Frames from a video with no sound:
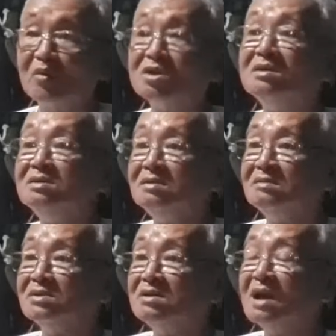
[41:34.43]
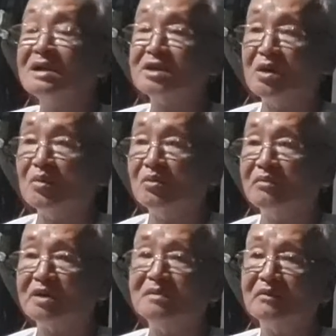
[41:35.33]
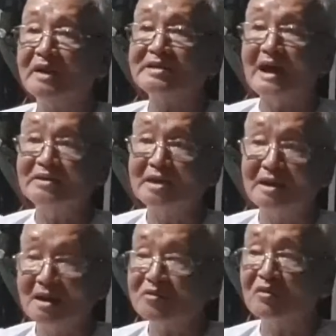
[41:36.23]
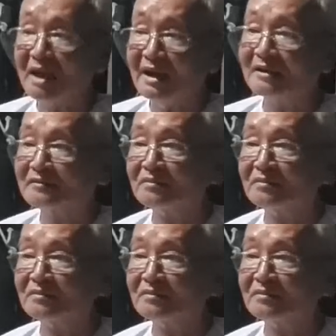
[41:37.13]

còn dư dư rất là nhiều nhưng mà phải trả tiền hết con cá